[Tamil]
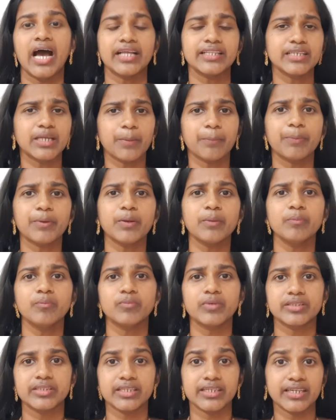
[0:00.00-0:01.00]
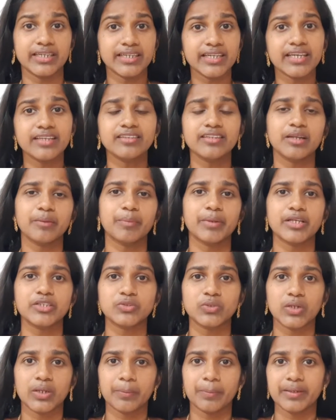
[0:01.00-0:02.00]
அதுக்கப்புறம் இந்த ரெண்டாவது
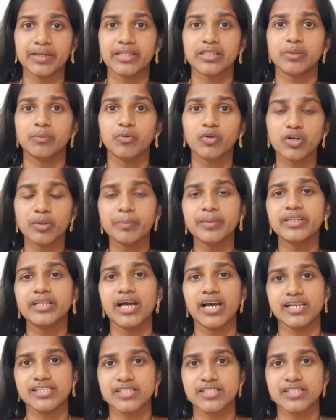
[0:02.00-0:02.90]
நபராக சொல்லப்பட்ட அந்த முகமது